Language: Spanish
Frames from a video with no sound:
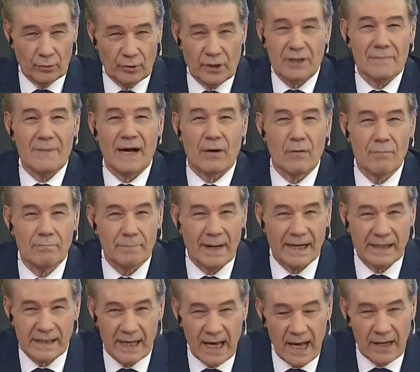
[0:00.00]
ustedes me
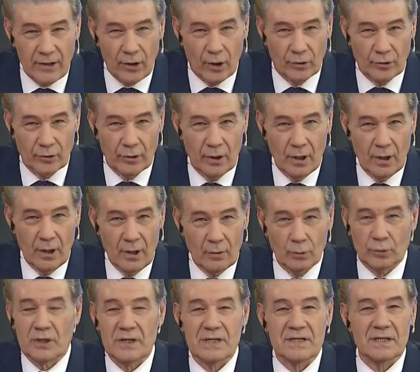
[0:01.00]
acompañaron,
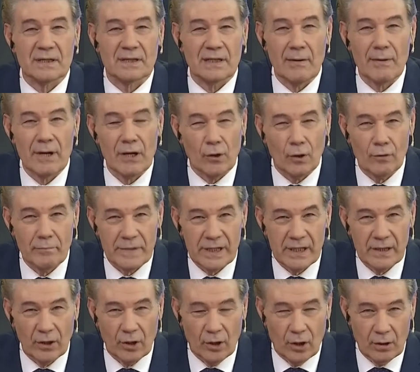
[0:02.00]
ustedes estaban
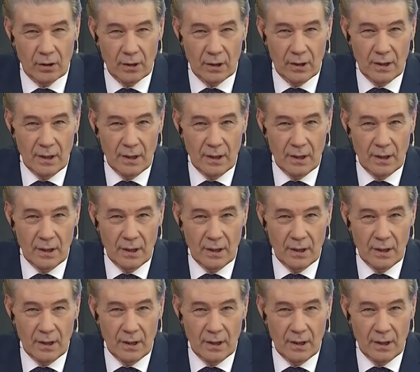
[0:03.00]
conmigo.